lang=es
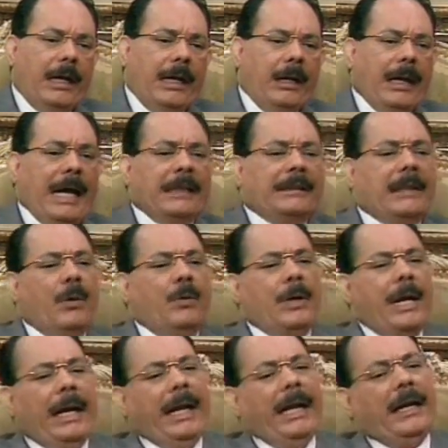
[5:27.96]
hasta
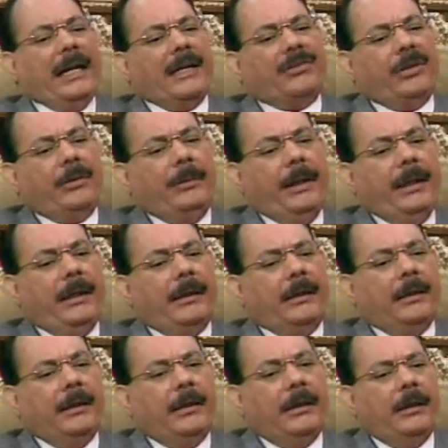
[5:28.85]
una guerra civil,
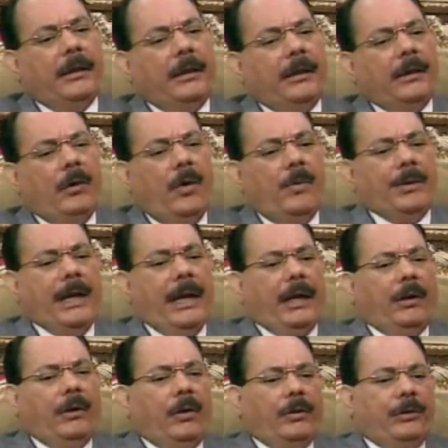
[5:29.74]

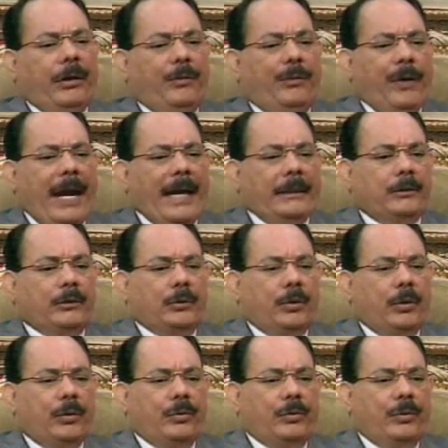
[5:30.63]
gobiernos de
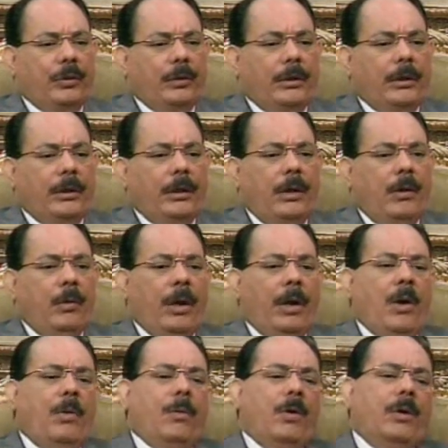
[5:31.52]
factos,
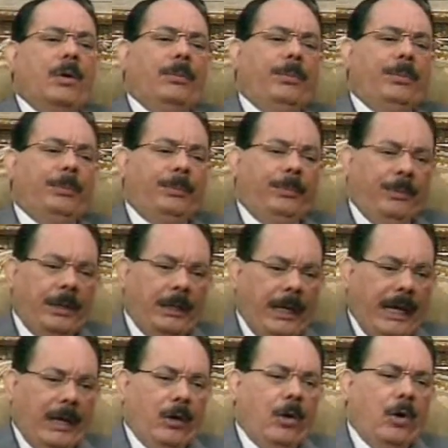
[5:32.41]
luego
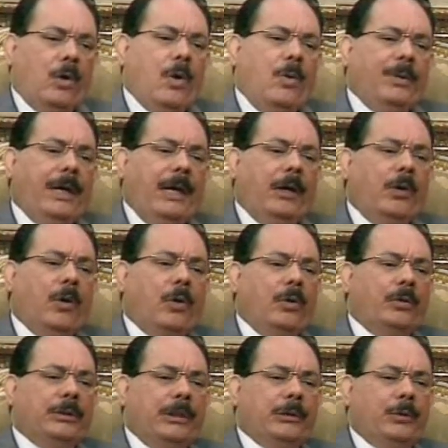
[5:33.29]
vinieron los gobiernos
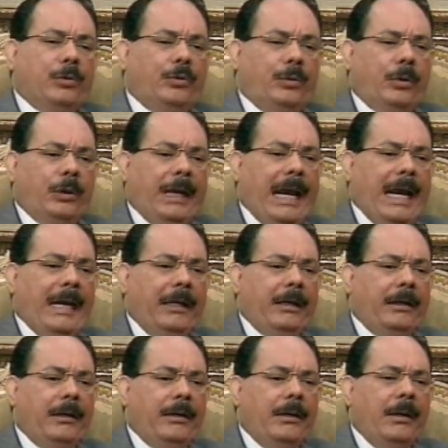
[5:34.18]

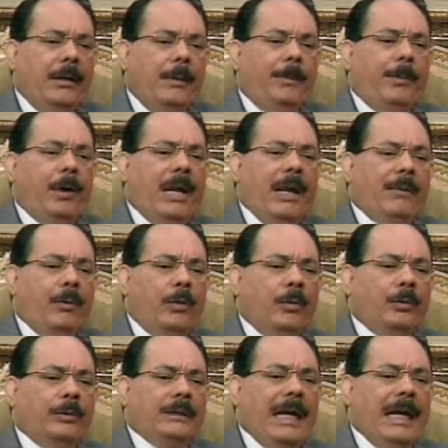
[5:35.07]
constitucionales por la
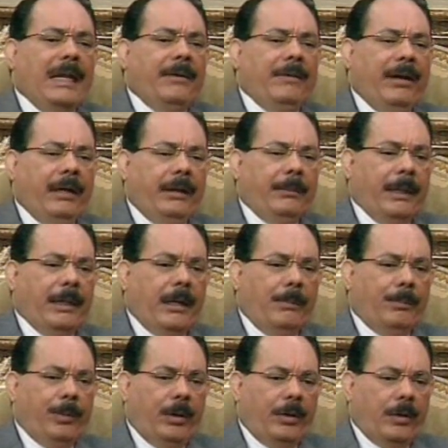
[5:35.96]
voluntad libérrima
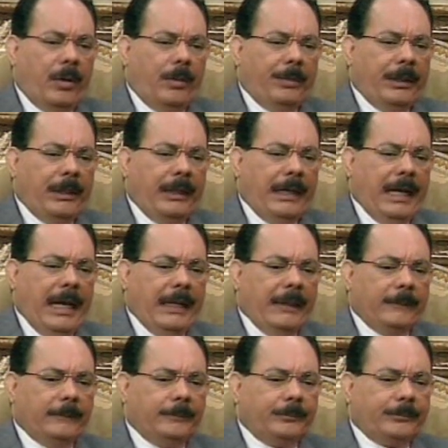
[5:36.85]
del pueblo dominicano.